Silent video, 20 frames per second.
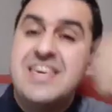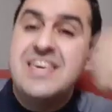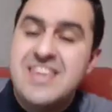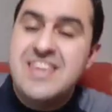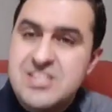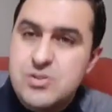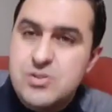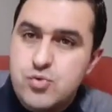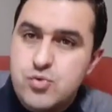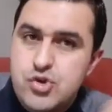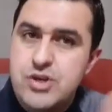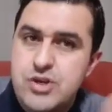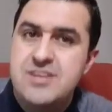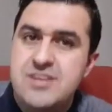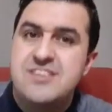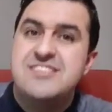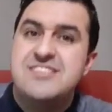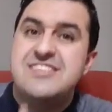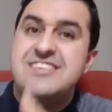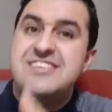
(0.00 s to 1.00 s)
ذا سكشيني
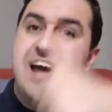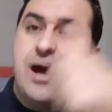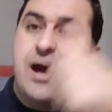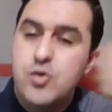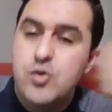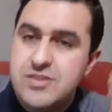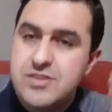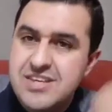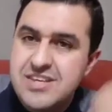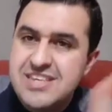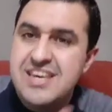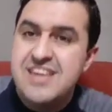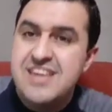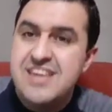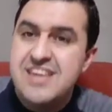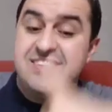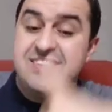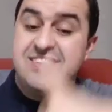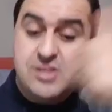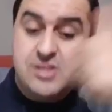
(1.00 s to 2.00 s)
السعوديه
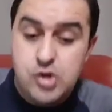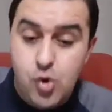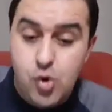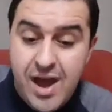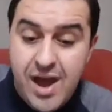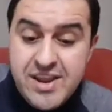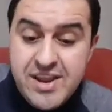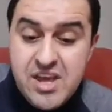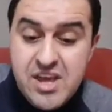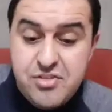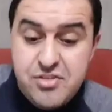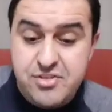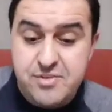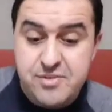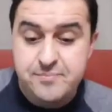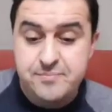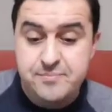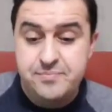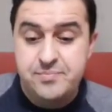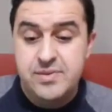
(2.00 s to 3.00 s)
السكواريث
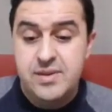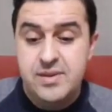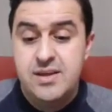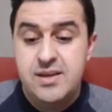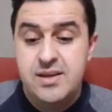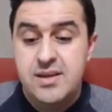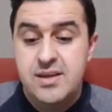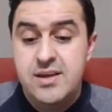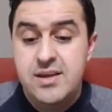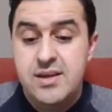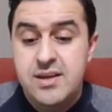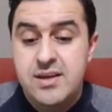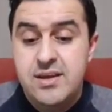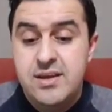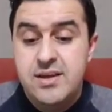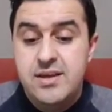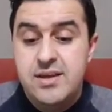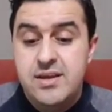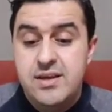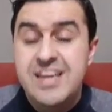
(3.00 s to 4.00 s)

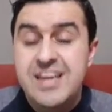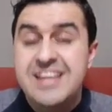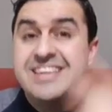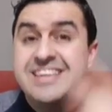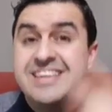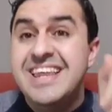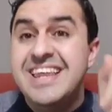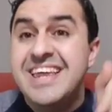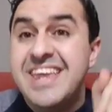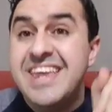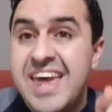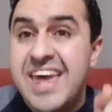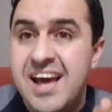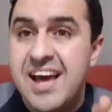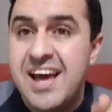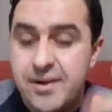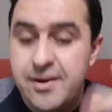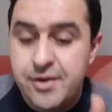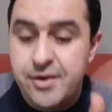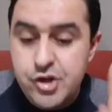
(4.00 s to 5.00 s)

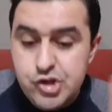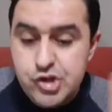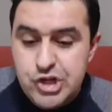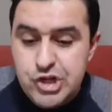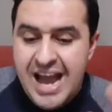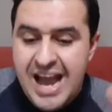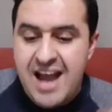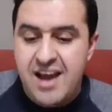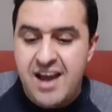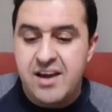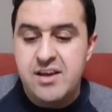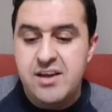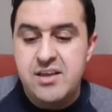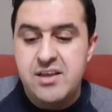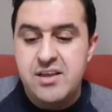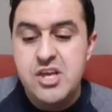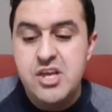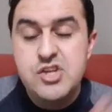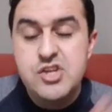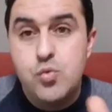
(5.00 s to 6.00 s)
يتلقى جا
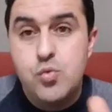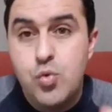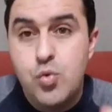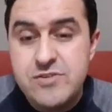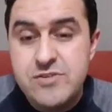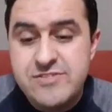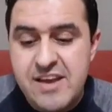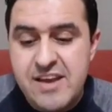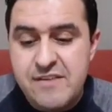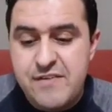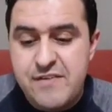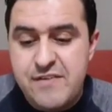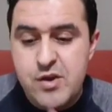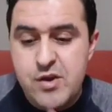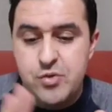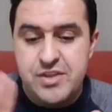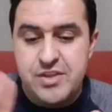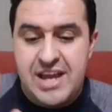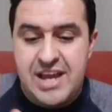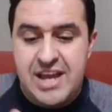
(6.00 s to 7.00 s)
يسكوس
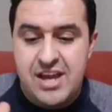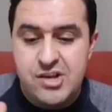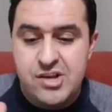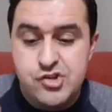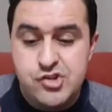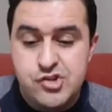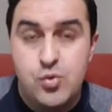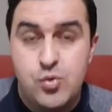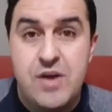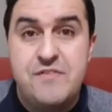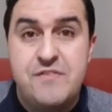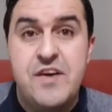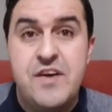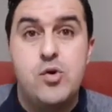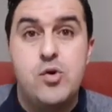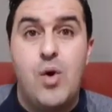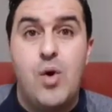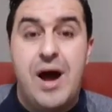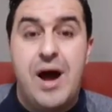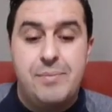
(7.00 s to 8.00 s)
2012 و
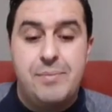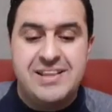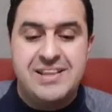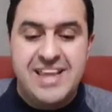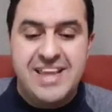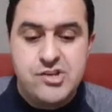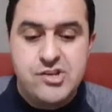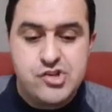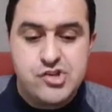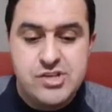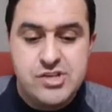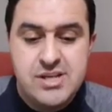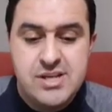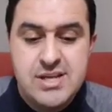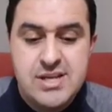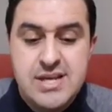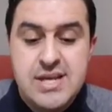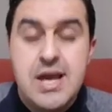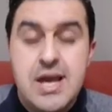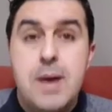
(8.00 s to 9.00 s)
2014
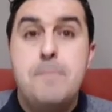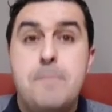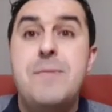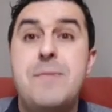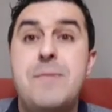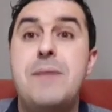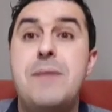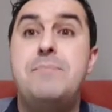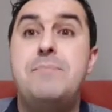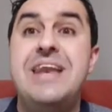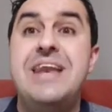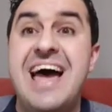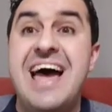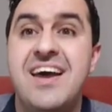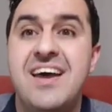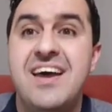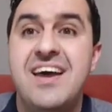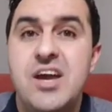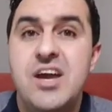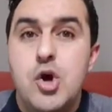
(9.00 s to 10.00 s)
مبلغ
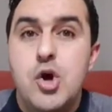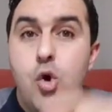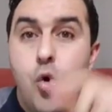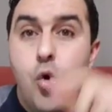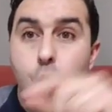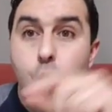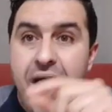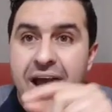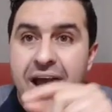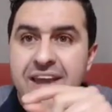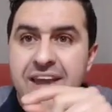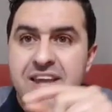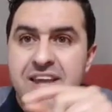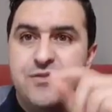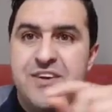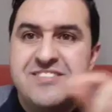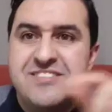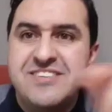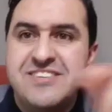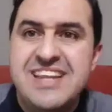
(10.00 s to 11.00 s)

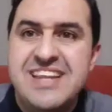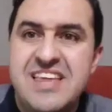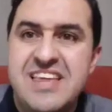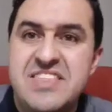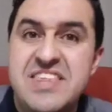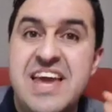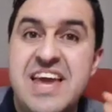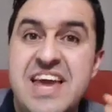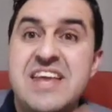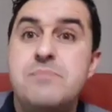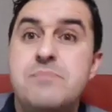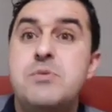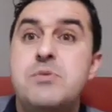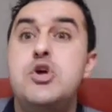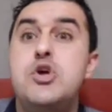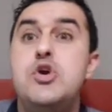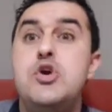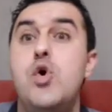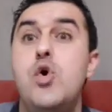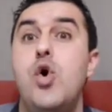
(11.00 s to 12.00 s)
1.2
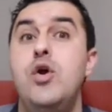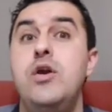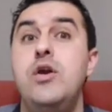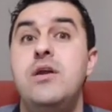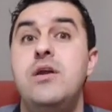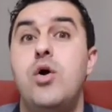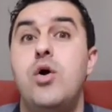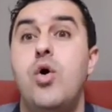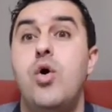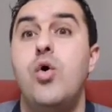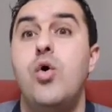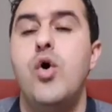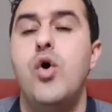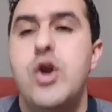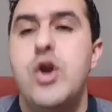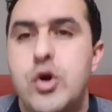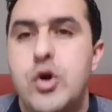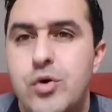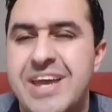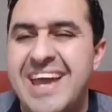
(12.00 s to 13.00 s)
مليون
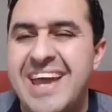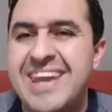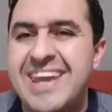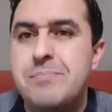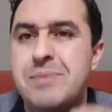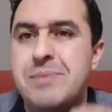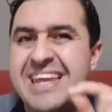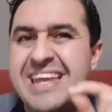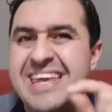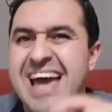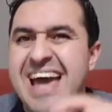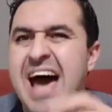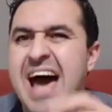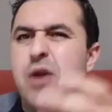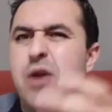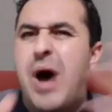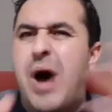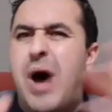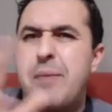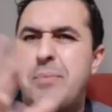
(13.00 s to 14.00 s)
اورو يعني مليار
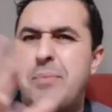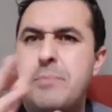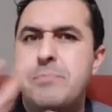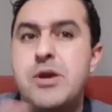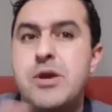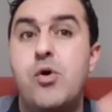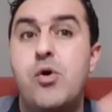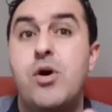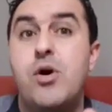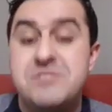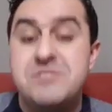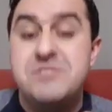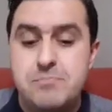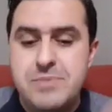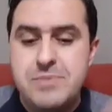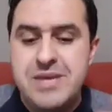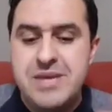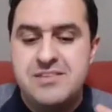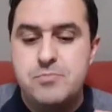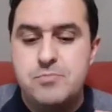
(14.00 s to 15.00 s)
و400 و500
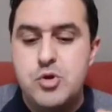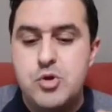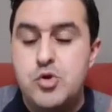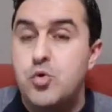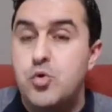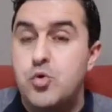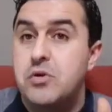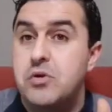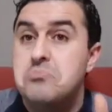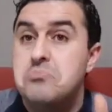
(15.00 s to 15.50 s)
مليون